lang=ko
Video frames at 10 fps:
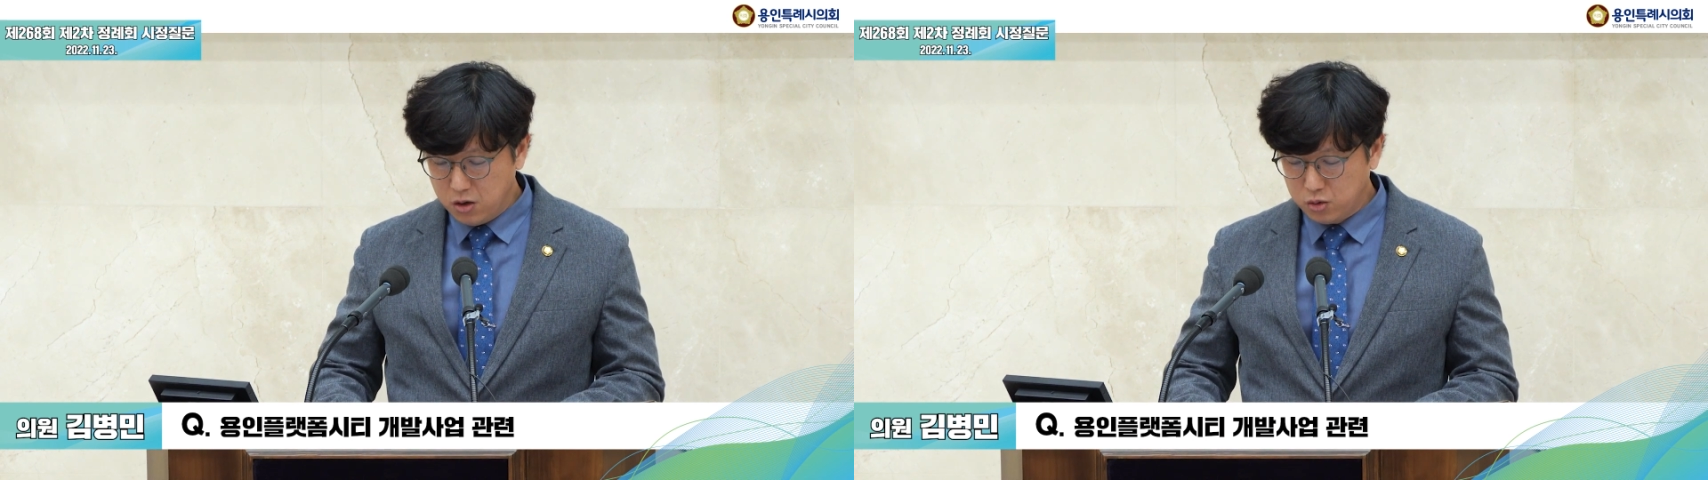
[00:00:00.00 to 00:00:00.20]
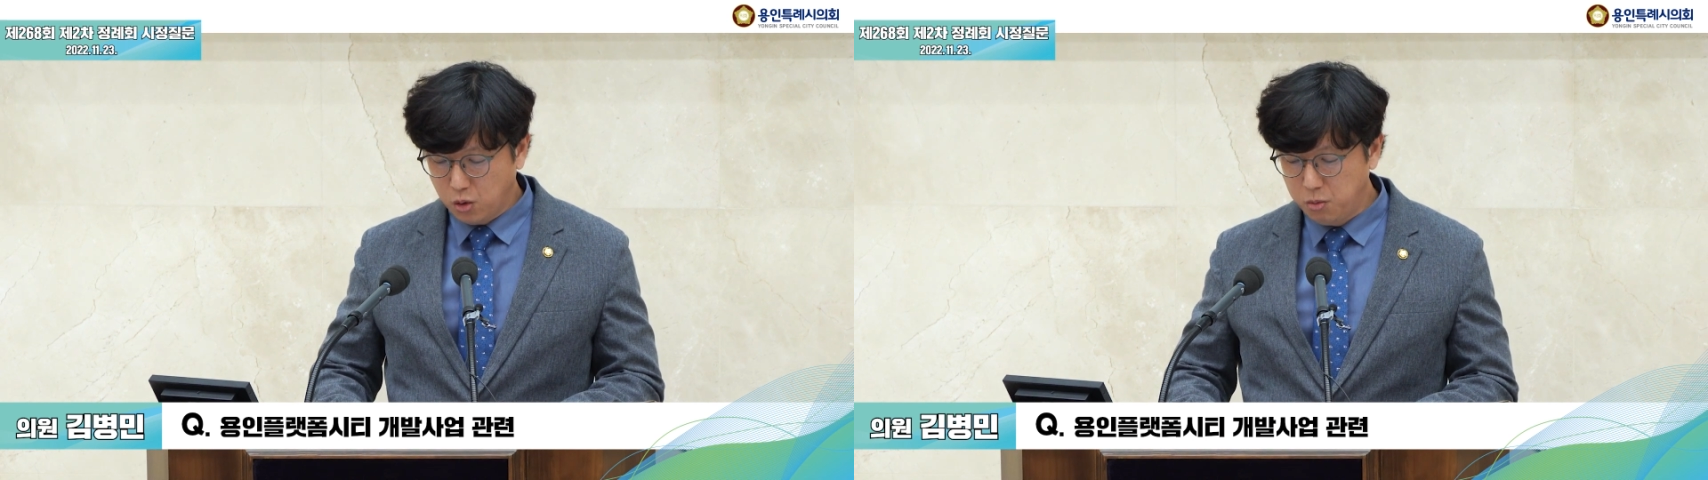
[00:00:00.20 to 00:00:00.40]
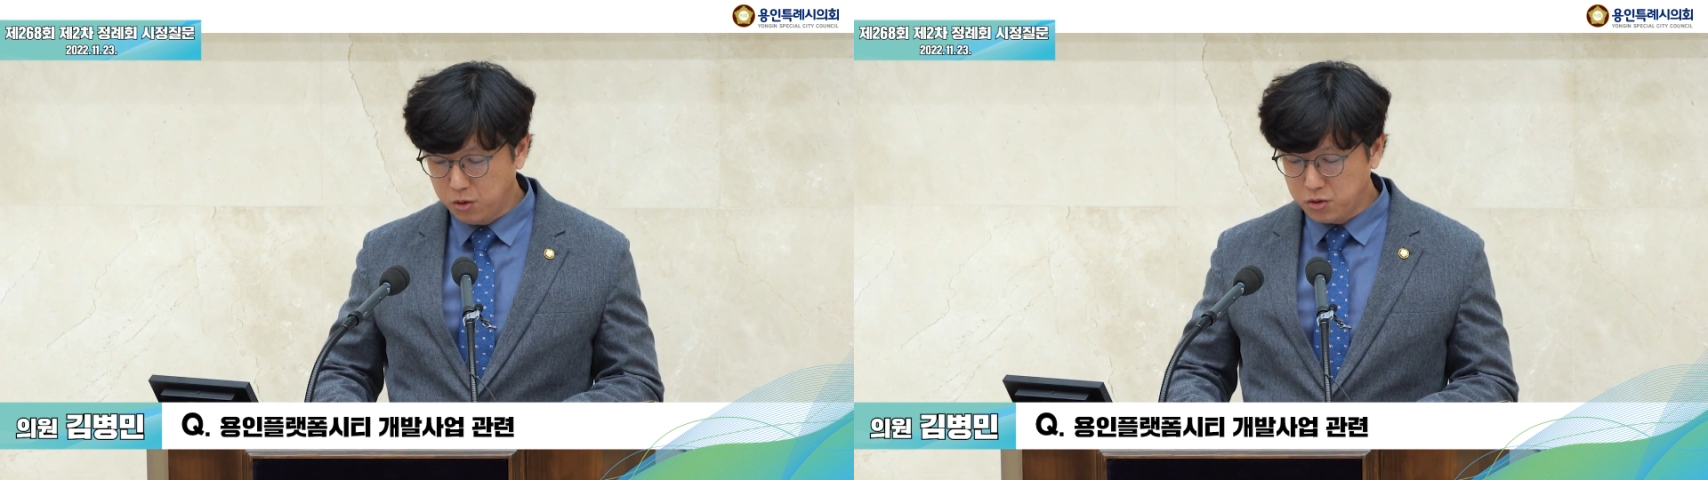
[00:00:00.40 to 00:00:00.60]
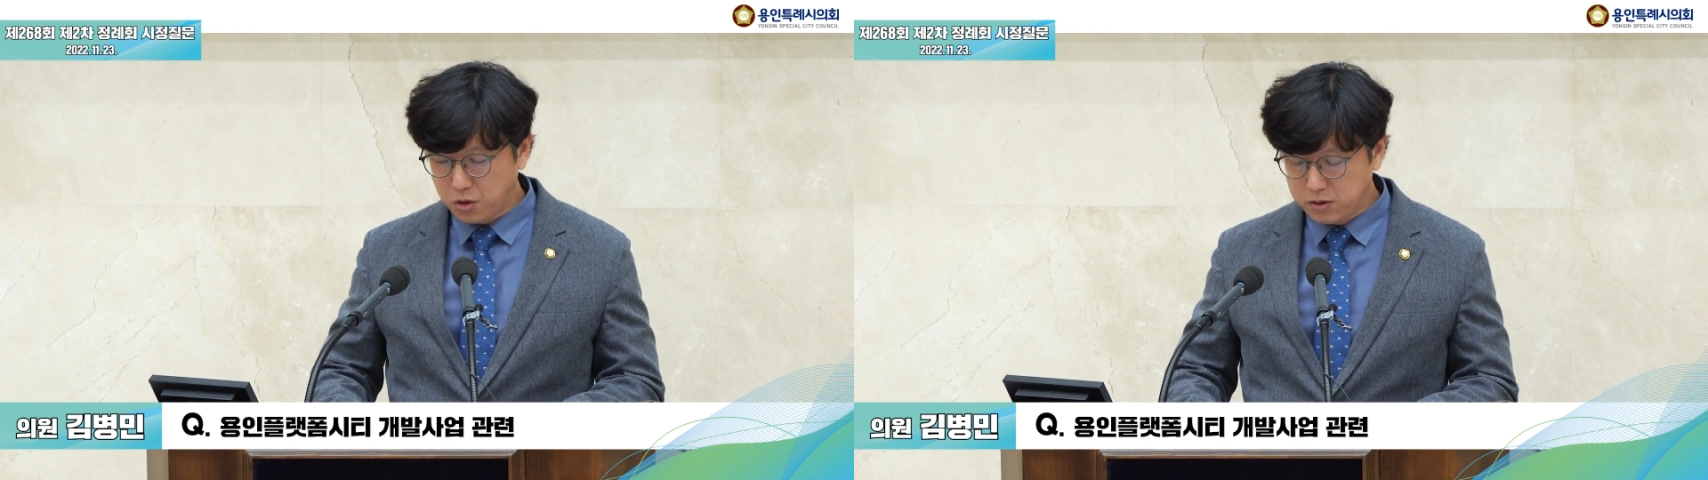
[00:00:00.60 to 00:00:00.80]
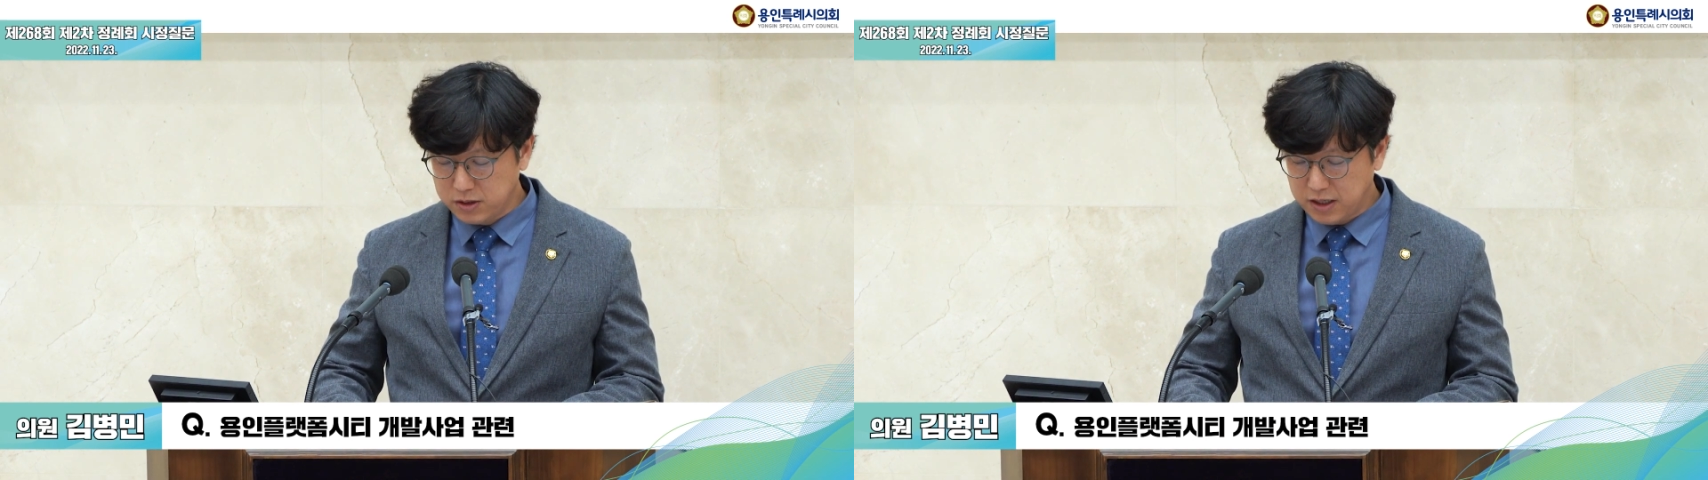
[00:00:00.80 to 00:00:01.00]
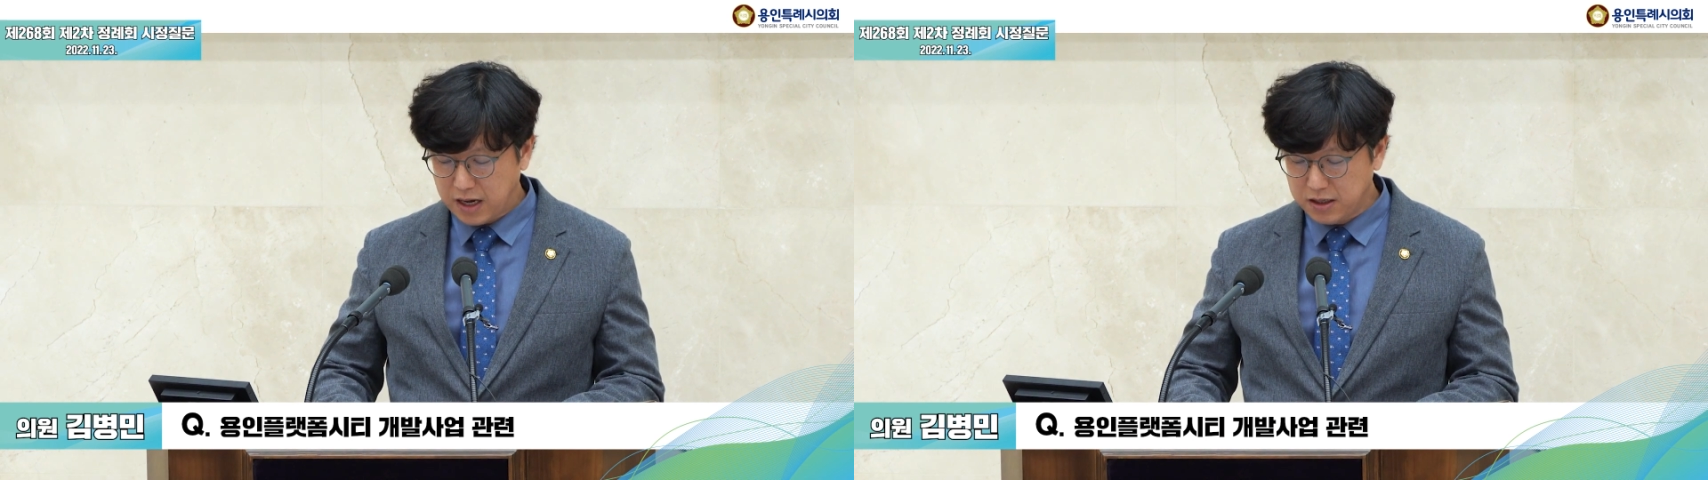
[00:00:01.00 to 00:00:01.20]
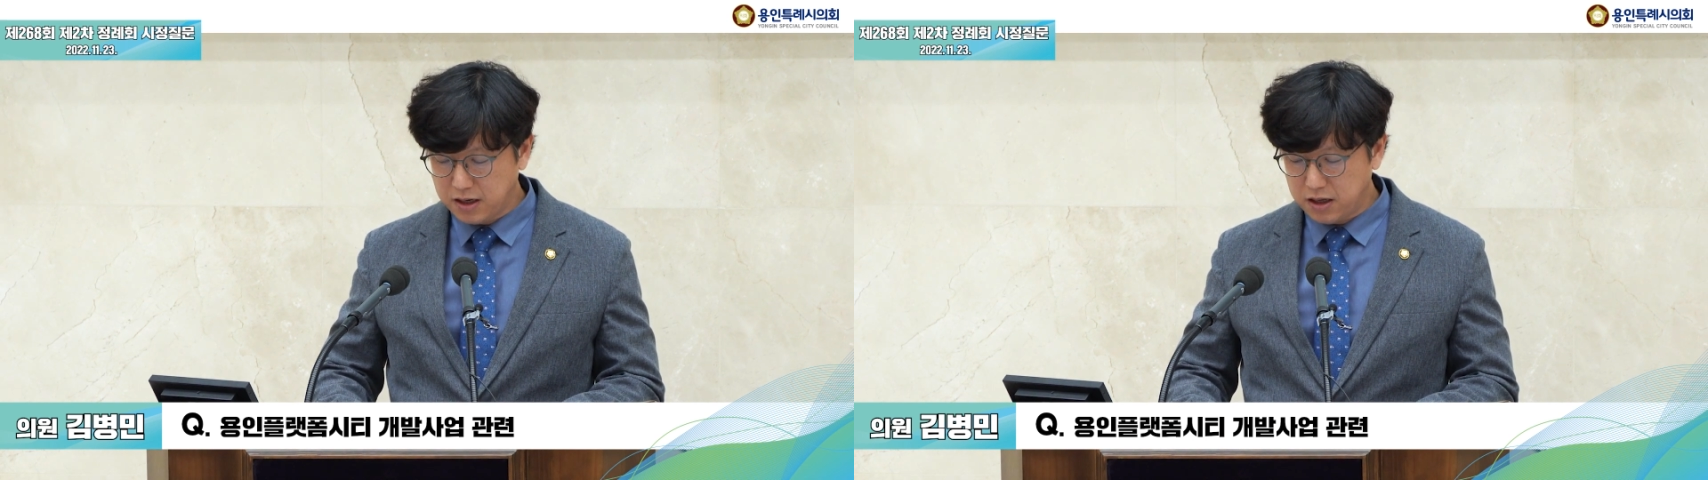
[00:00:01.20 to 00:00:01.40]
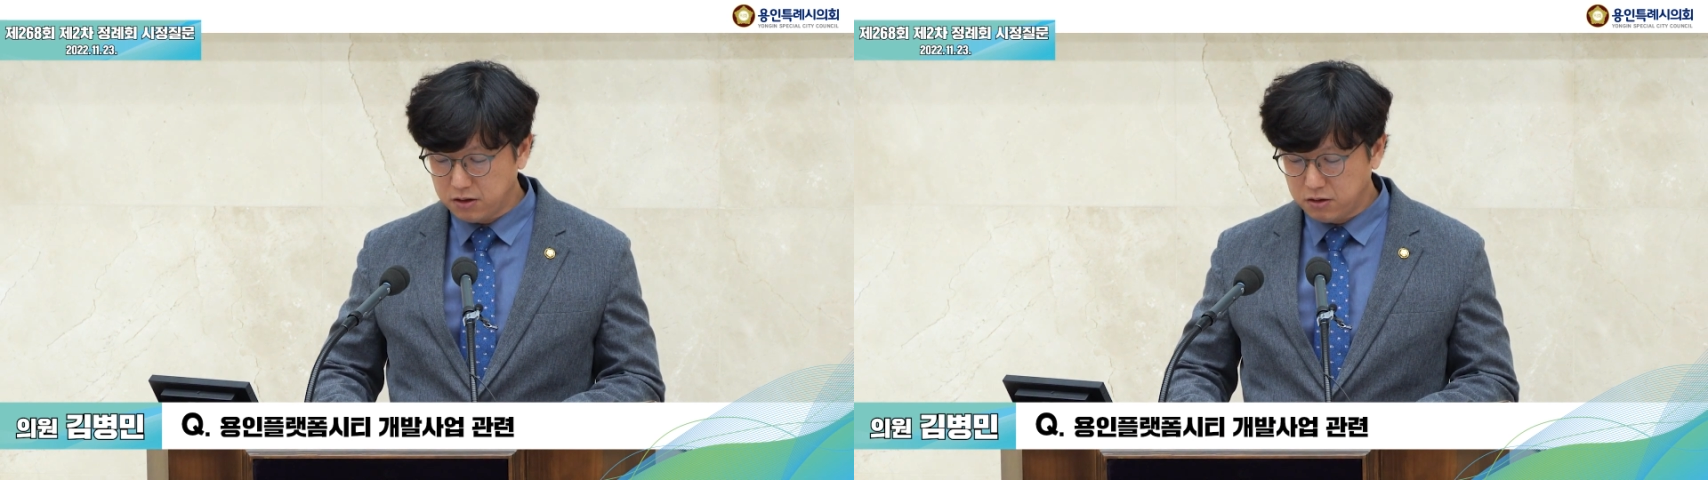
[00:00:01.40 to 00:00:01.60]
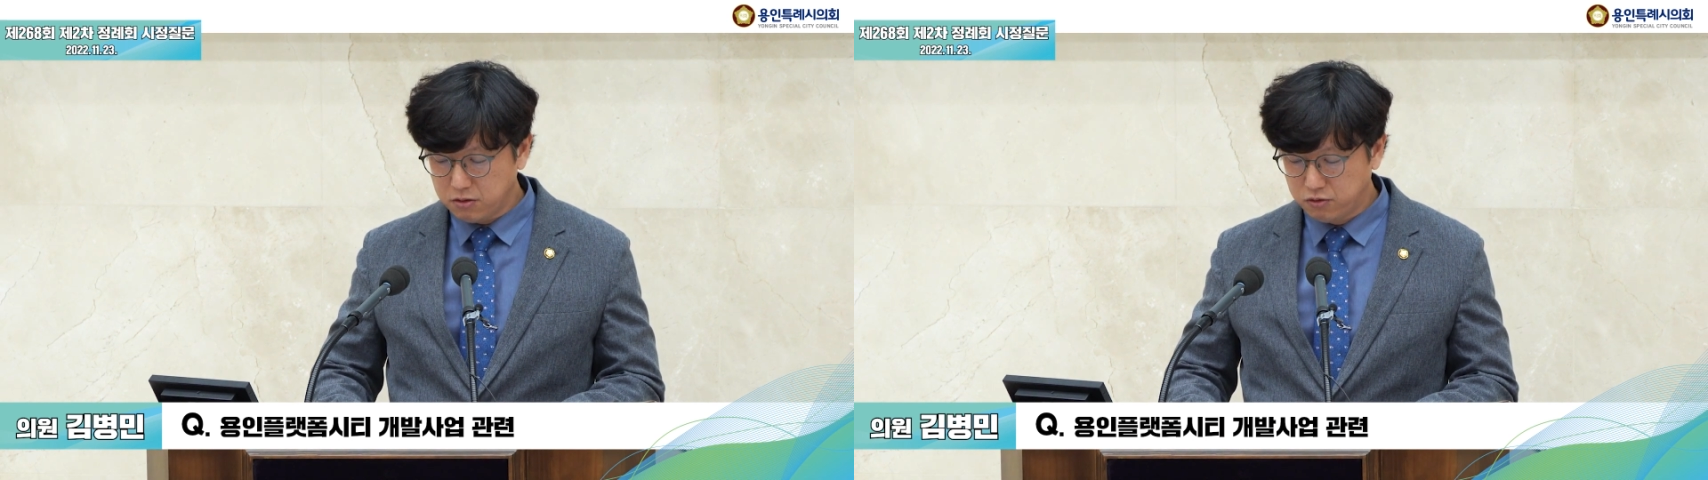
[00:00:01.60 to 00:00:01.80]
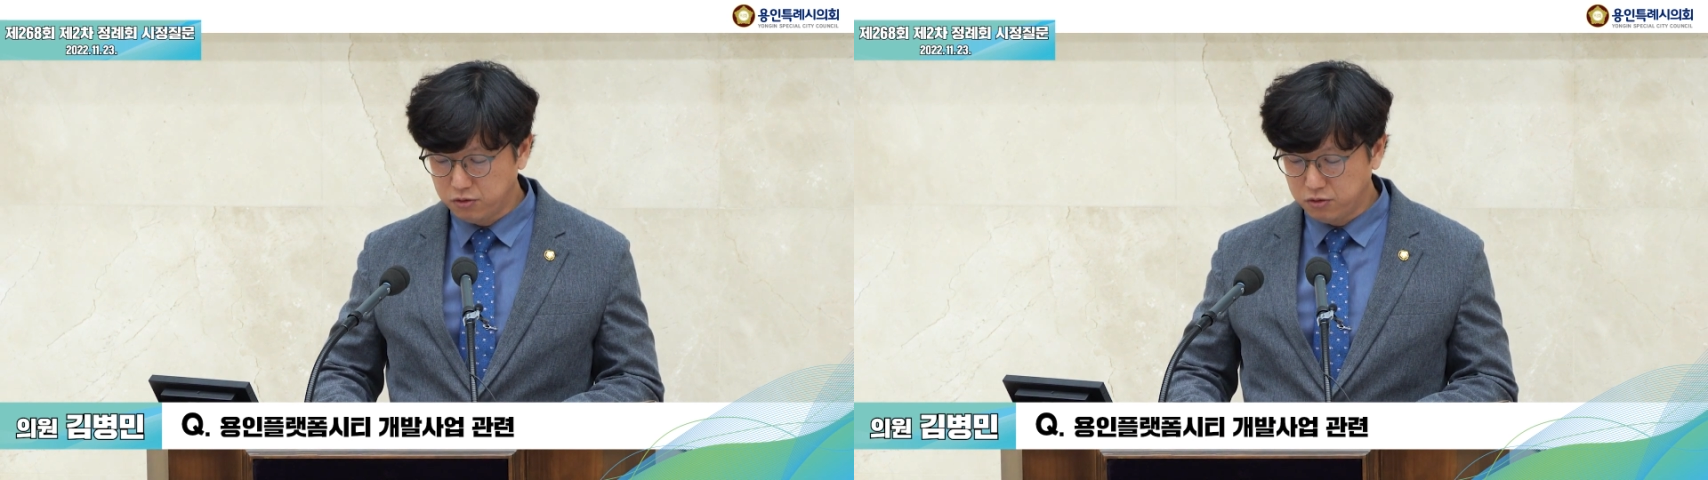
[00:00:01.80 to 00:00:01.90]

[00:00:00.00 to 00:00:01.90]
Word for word: 도보로 접근이 가능한